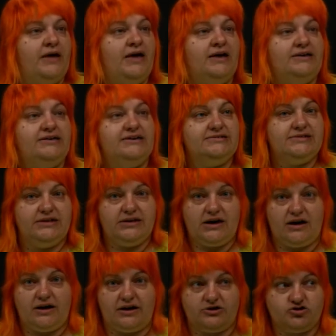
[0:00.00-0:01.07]
если я
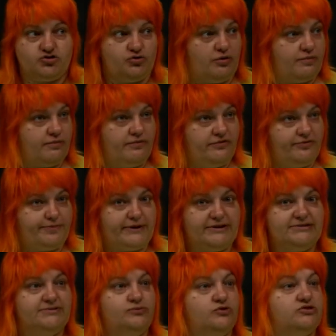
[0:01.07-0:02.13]
хорошо в
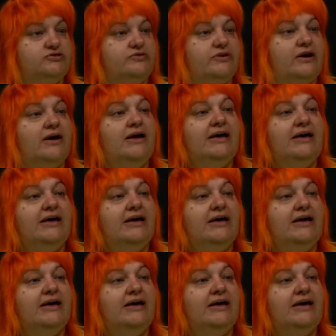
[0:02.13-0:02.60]
производстве,